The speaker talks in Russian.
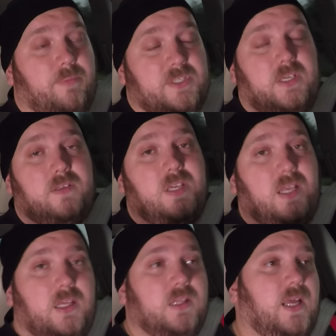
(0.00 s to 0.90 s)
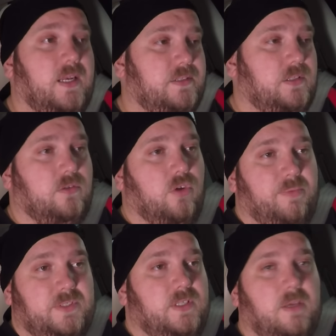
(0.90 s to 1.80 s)
поставить неоригинальное стекло
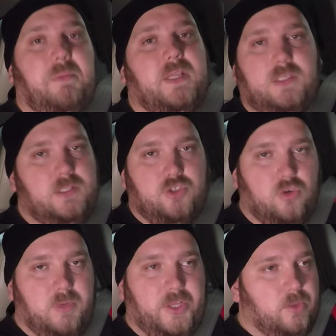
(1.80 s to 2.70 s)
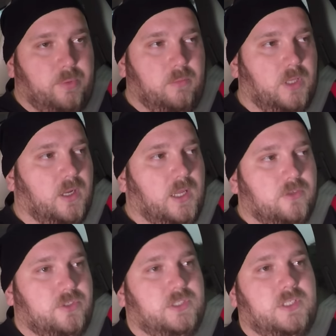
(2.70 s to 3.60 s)
по цене 5000 рублей, например.
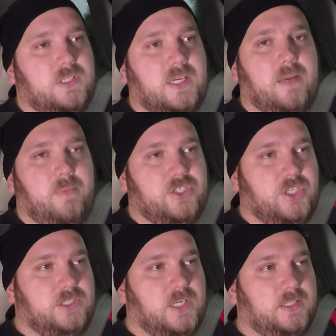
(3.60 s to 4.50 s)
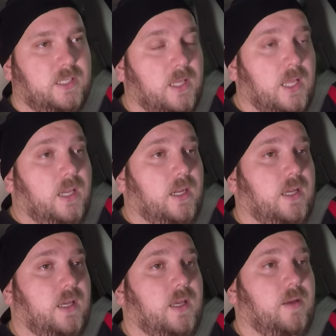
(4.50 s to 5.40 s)
То есть это не такая большая трата.
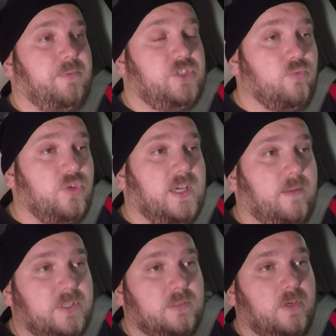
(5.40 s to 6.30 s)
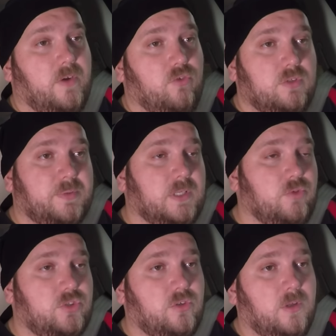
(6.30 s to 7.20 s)
А почему я об этом говорю? Да
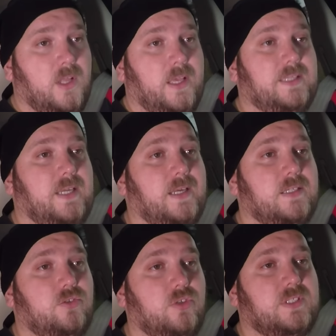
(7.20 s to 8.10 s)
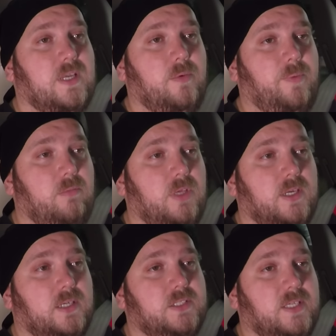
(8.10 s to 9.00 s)
потому что это как раз тот самый пример,
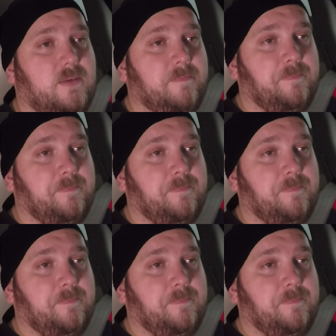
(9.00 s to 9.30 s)
когда